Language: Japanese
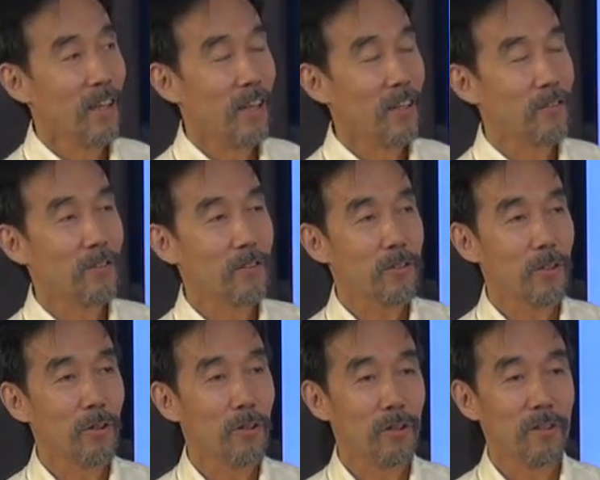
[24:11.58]
えー、っ
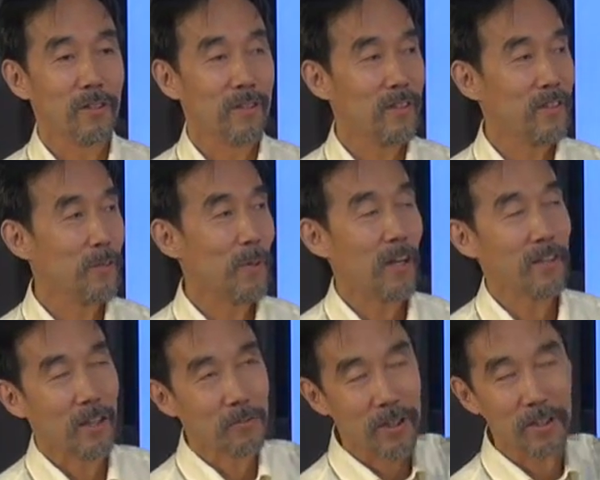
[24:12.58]
と今
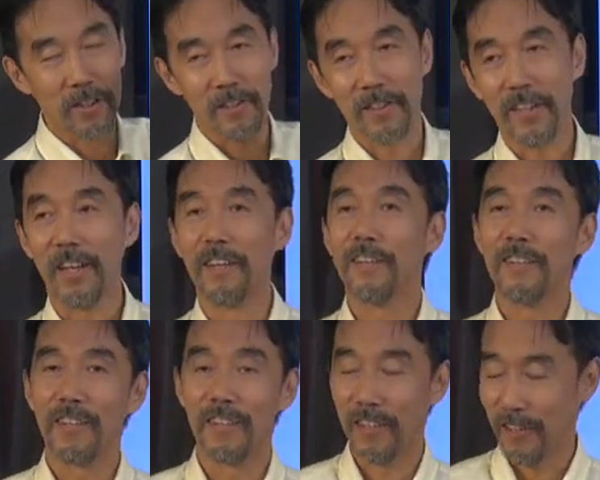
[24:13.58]
ハンナ上に行って、
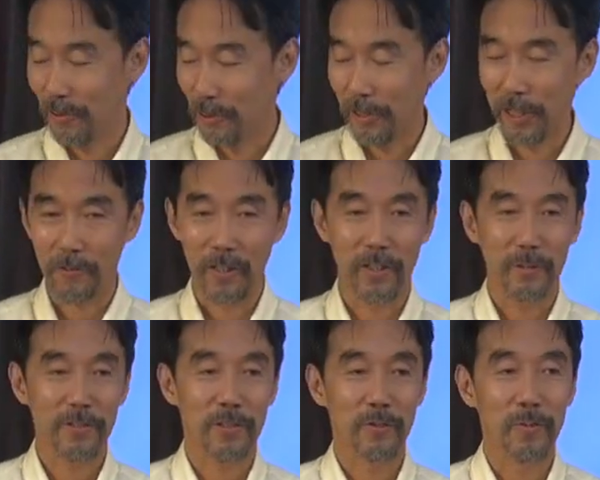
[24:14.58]
えー、教会区やっ
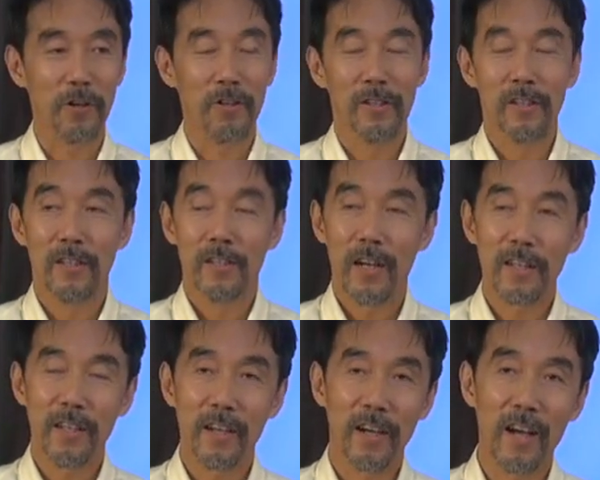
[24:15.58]
てますけども
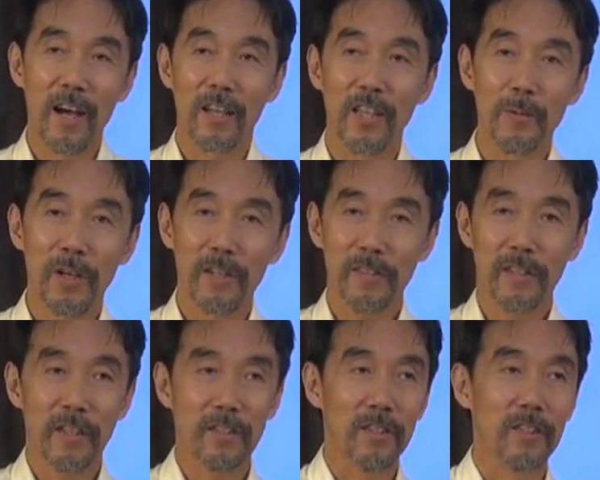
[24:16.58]
ハンナが山
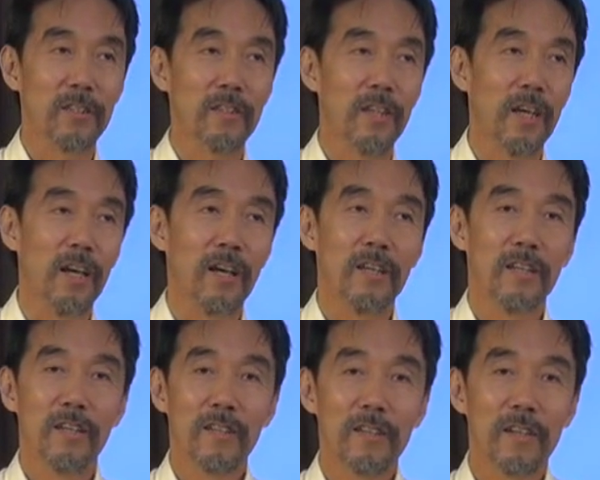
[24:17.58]
形県に行って
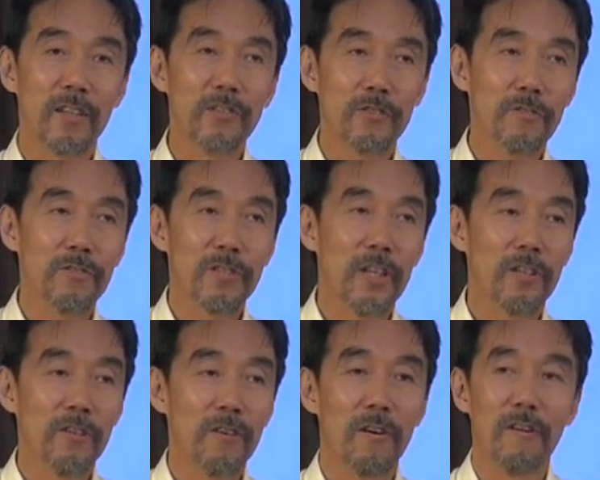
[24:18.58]
合宿
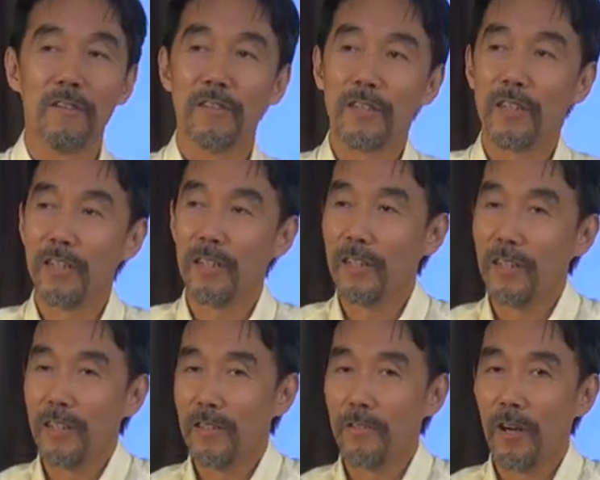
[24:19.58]
制の、
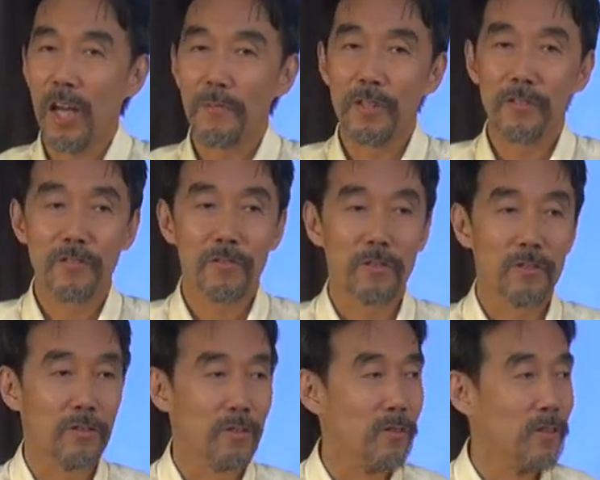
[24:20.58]
えー、
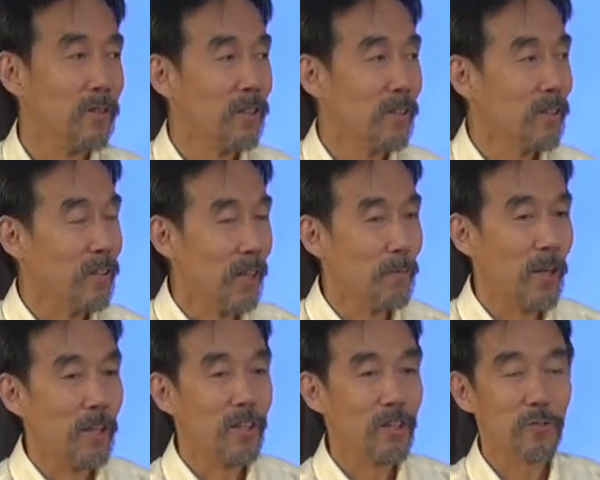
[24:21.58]
ドライビングスクールで,、
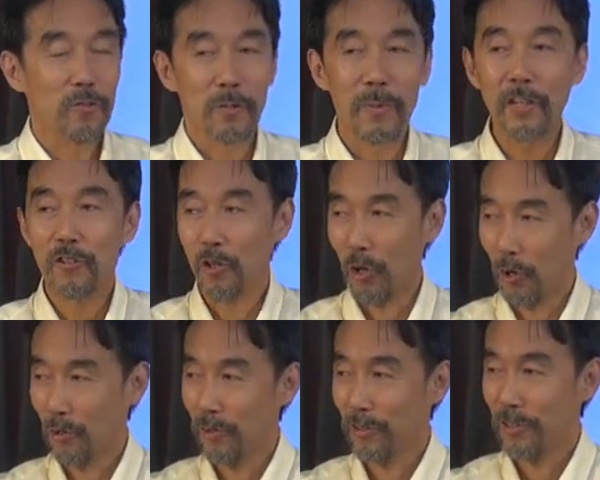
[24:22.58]
ね、でそこで免
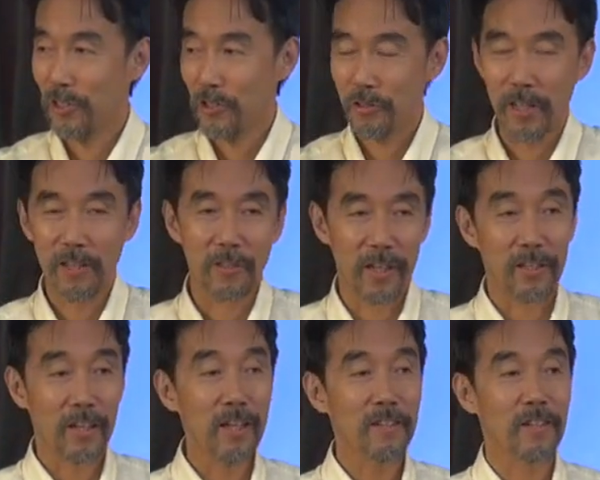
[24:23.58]
許2週間ぐ
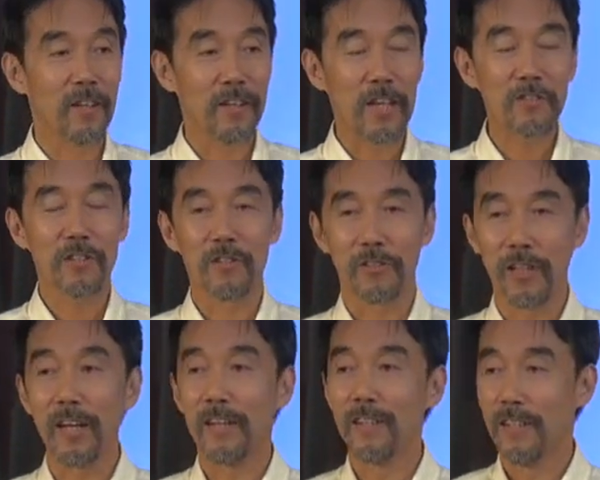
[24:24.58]
らいでね安い
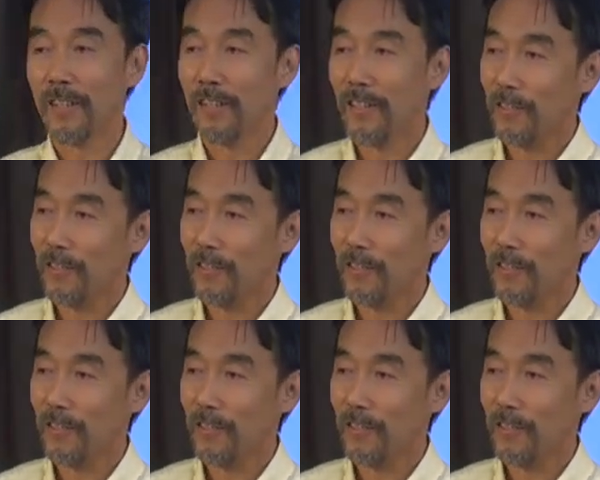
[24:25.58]
ので